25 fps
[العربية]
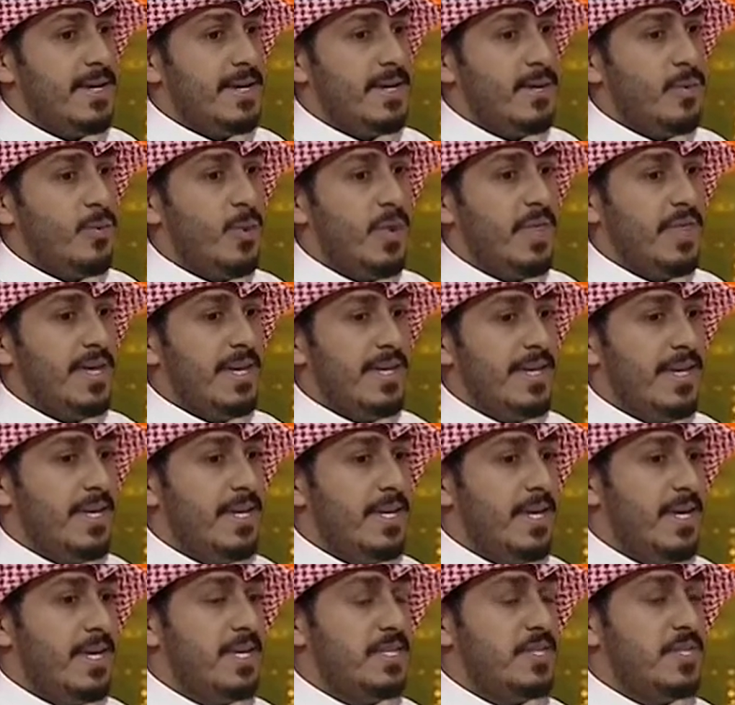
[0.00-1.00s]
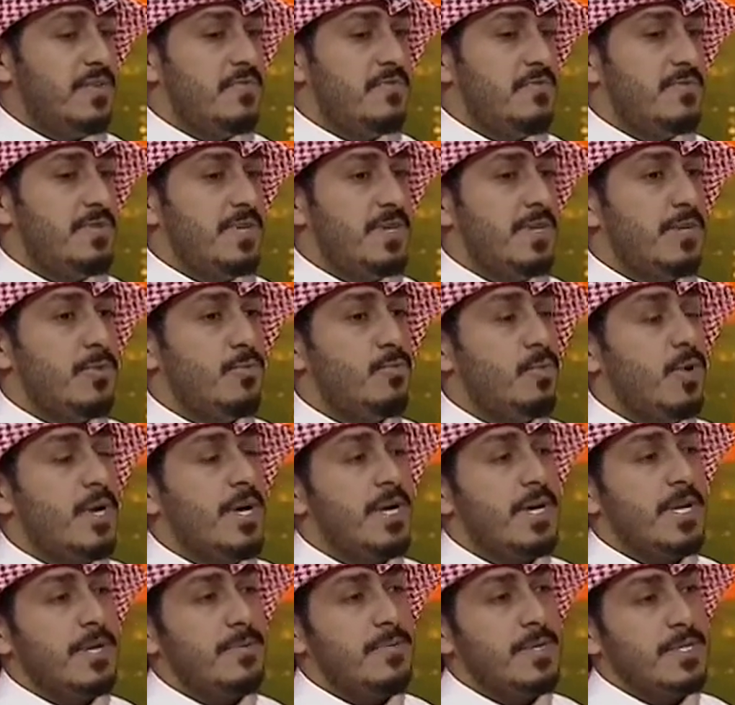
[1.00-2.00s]
الوضع اللي احنا عايشين فيه
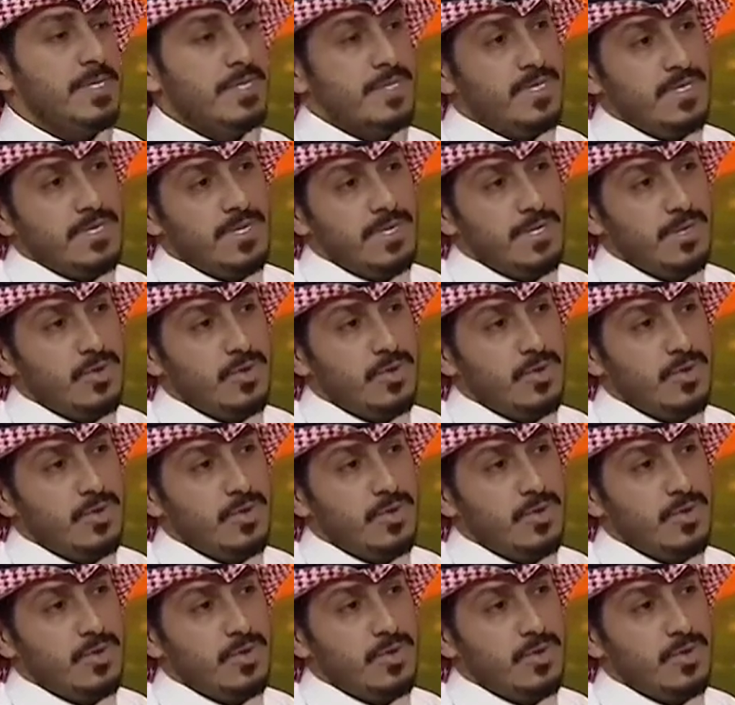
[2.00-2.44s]
ومحاربة آه،